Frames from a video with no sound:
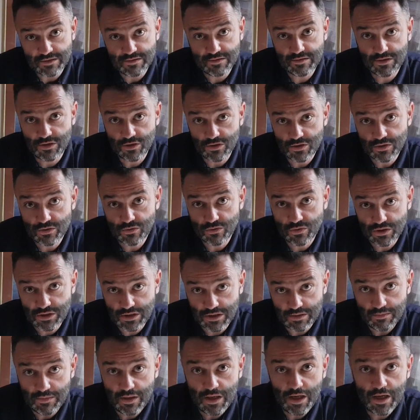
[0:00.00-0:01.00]
W związku z
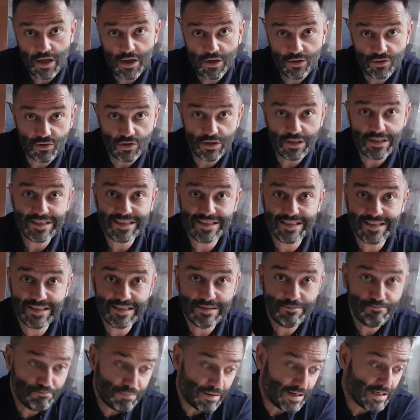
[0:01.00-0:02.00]
tym to jest
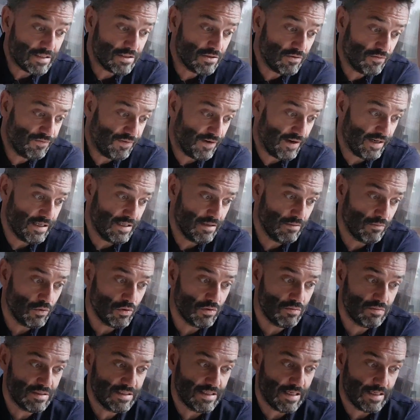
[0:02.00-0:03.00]
bardzo fajne
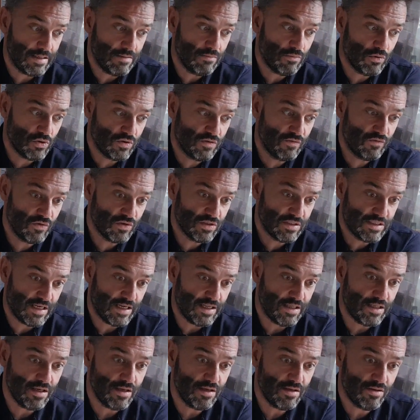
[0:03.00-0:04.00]
moim zdaniem
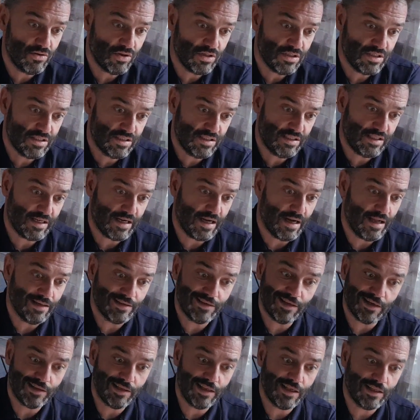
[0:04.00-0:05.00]
rozwiązanie i to jest taka
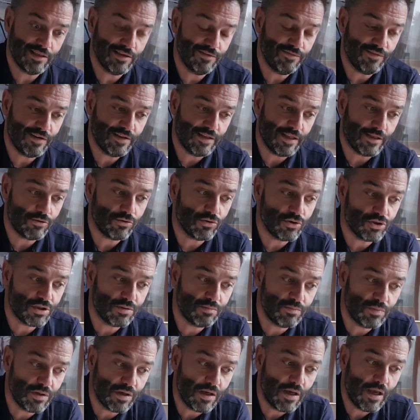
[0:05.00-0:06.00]
alternatywa na to,
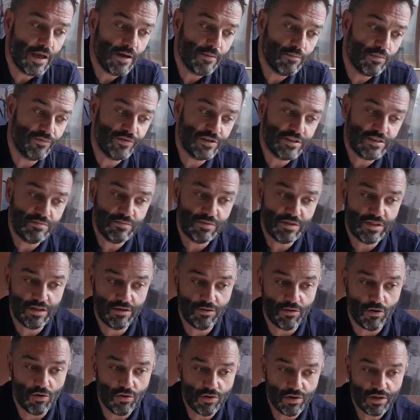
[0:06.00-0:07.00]
żeby powiedzmy ten
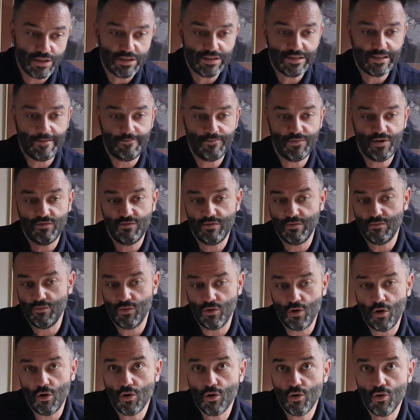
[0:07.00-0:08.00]
okres tam, nie wiem,
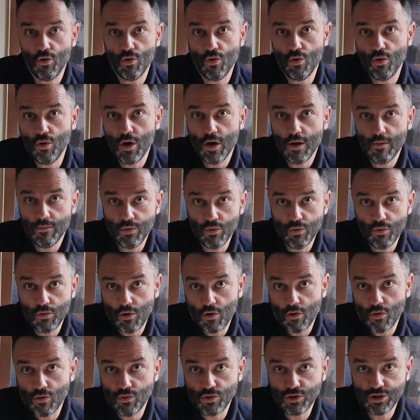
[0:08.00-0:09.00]
roku, pół
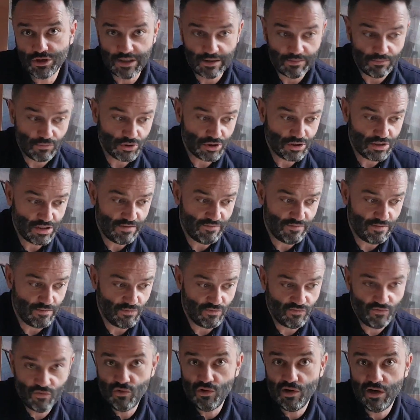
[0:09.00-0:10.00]
roku, czy tam może, nie wiem,
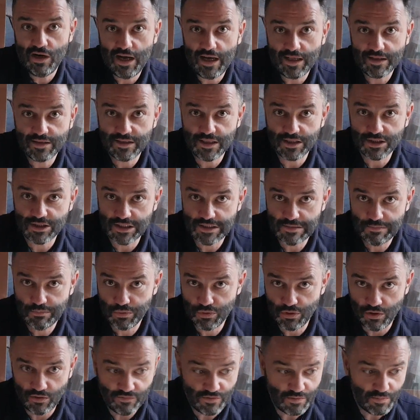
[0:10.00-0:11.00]
dwóch lat na czas
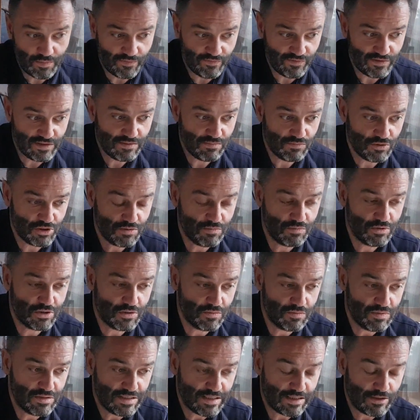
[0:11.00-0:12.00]
budowy powiedzmy, żeby
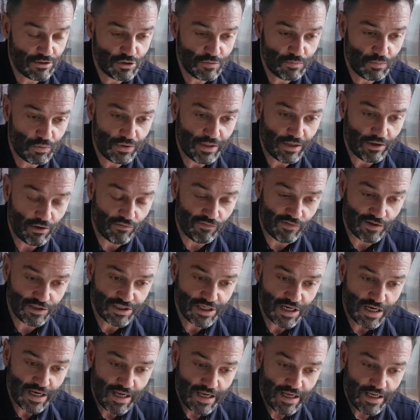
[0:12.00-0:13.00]
sobie
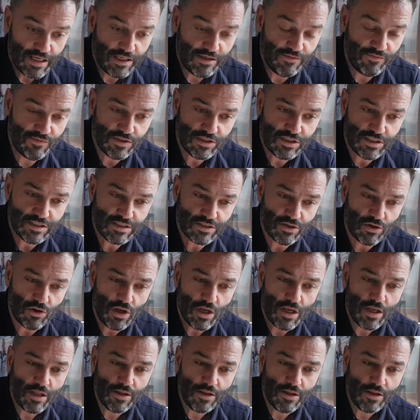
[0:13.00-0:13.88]
zagospodarować. I wiecie co?